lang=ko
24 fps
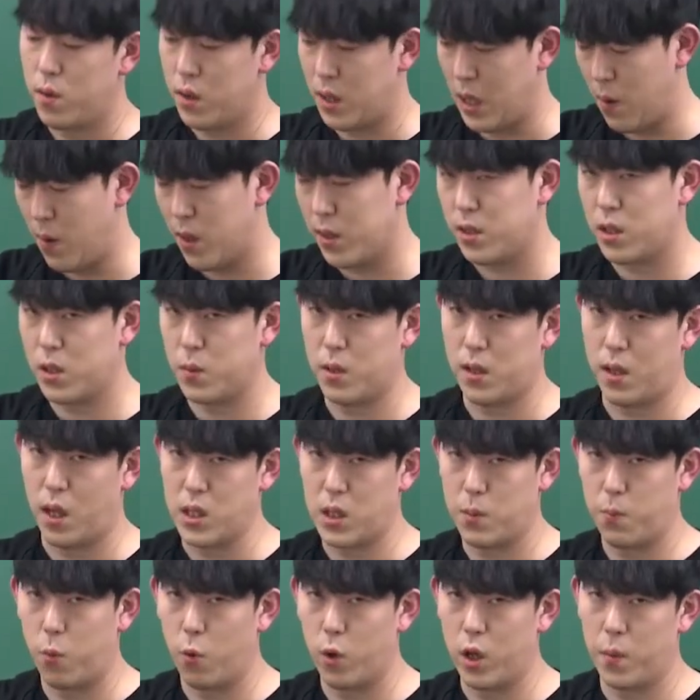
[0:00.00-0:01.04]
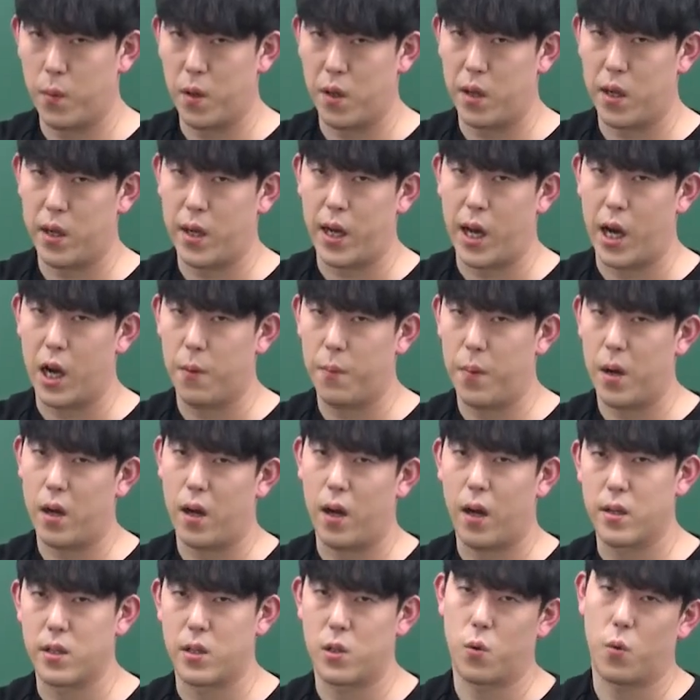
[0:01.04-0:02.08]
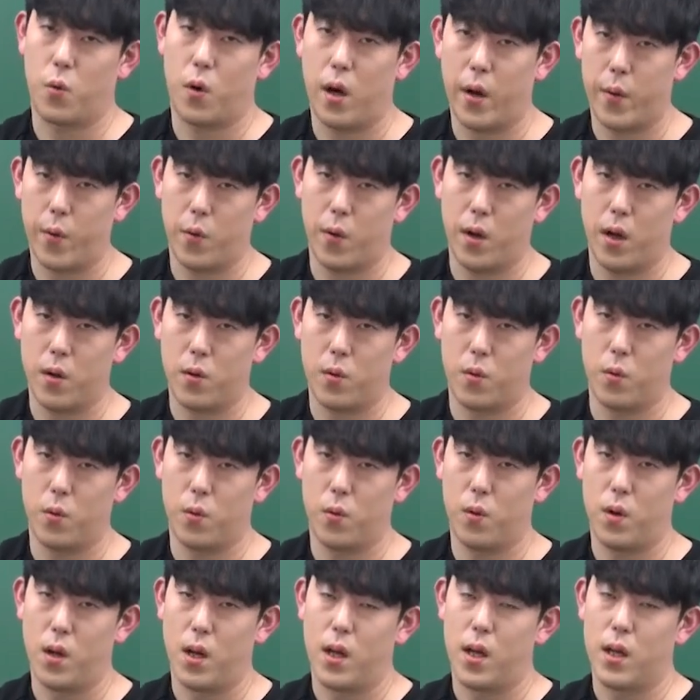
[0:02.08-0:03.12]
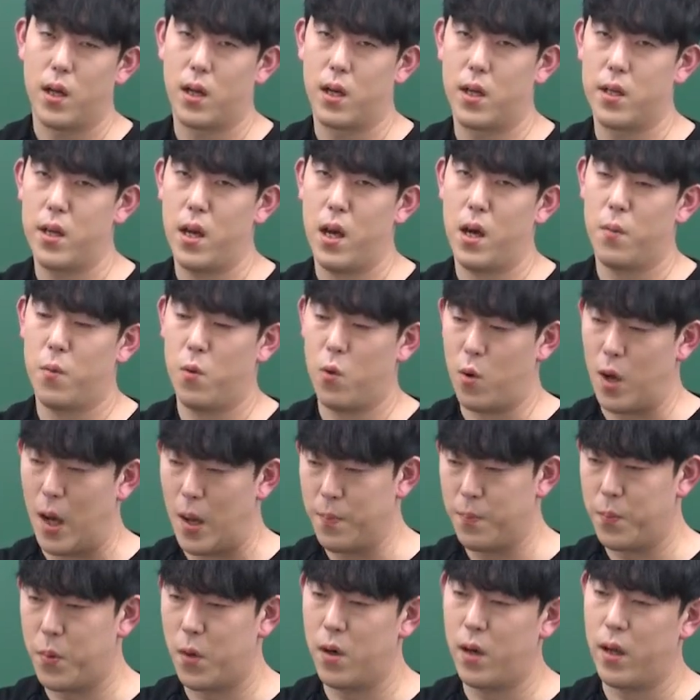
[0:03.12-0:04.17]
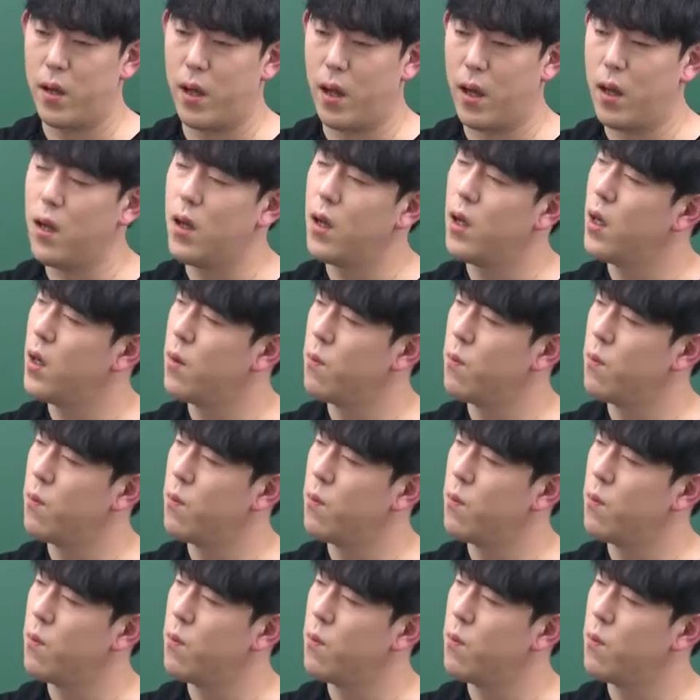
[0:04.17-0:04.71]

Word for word: 나왔으면 다시 보이면 강박 가지고 활용하고 그냥 뭐 관벌레랑